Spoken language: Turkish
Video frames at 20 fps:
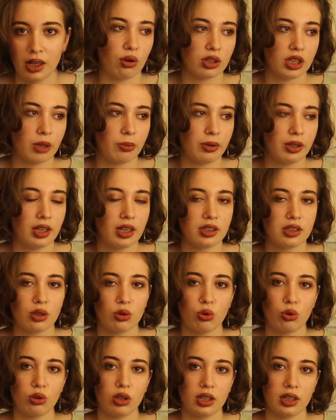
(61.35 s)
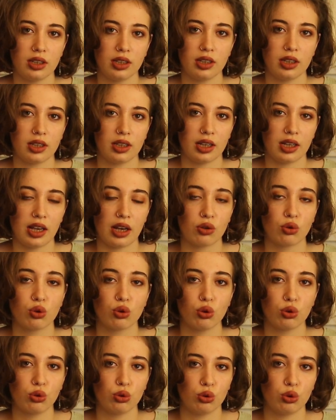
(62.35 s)
Orada bir nasıl kullanıldığını, yani
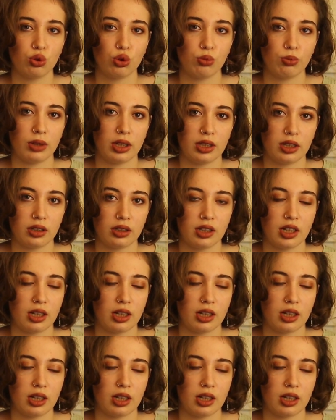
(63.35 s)
kurulduğunu cümlenin